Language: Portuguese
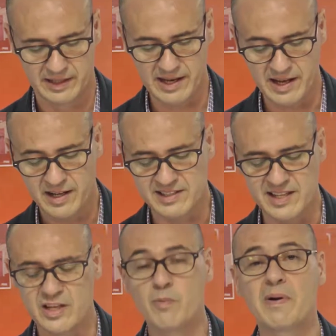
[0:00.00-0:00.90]
Né, que
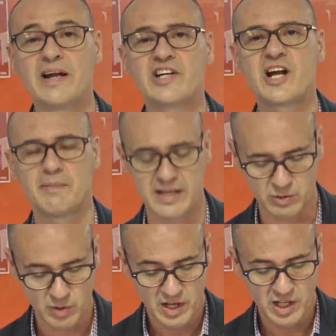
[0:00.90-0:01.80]
seria o
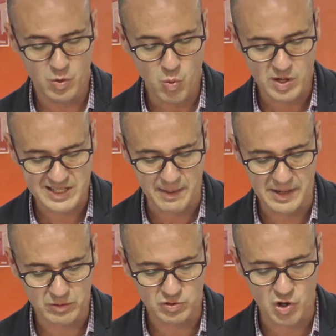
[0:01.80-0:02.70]
planejamento e o
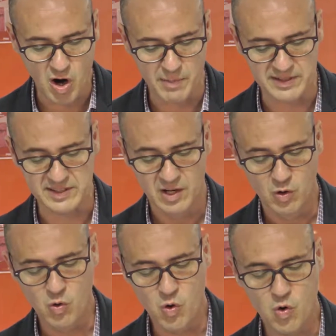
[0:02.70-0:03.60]
orçamento de obras.
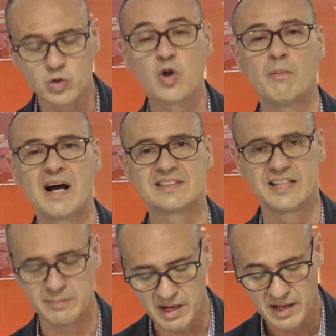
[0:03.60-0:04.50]
O Tomás
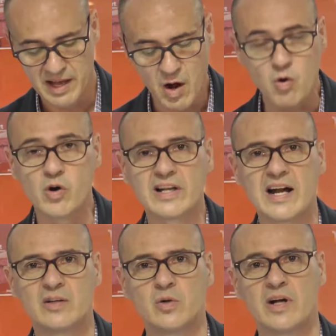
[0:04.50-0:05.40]
Lima é o
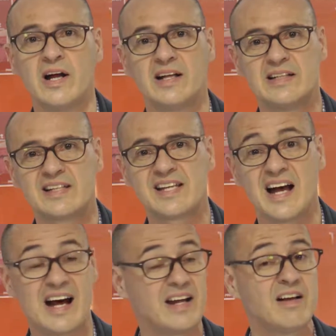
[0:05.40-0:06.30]
coordenador dessa
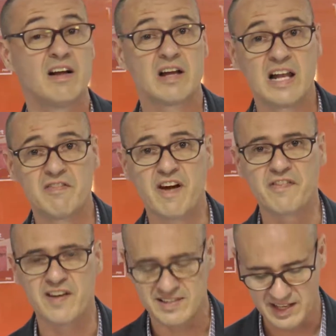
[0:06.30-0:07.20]
área, ele vai
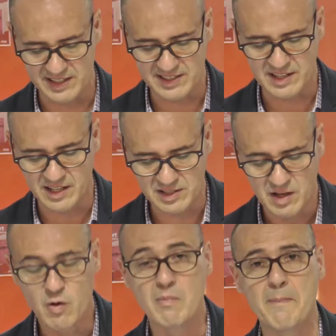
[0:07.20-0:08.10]
fazer em instantes
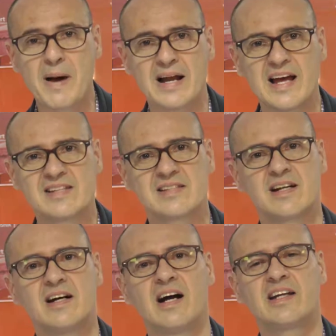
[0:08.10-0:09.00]
uma
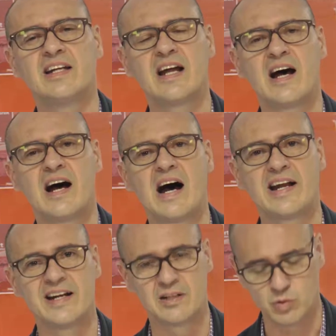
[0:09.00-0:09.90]
palestra aqui na
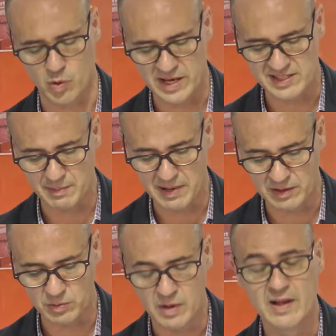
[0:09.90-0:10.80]
Arena do
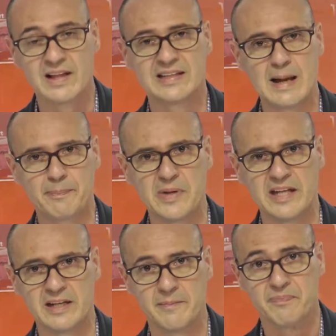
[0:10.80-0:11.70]
Conhecimento da
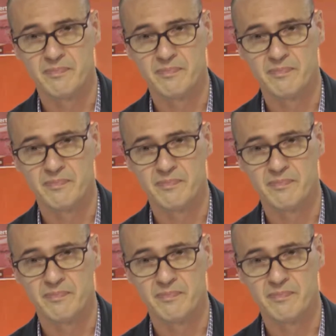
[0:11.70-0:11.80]
PINE.